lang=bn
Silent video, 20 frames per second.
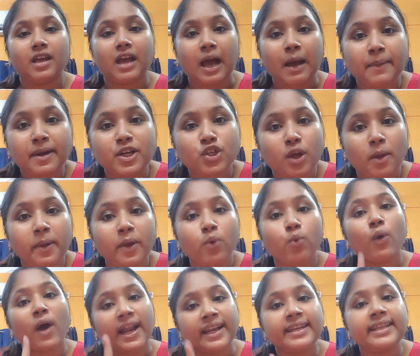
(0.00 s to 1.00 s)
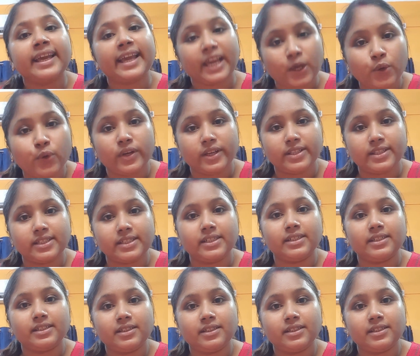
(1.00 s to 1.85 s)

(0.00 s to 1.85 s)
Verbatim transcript: আমার সবে ওয়ান কে হয়েছে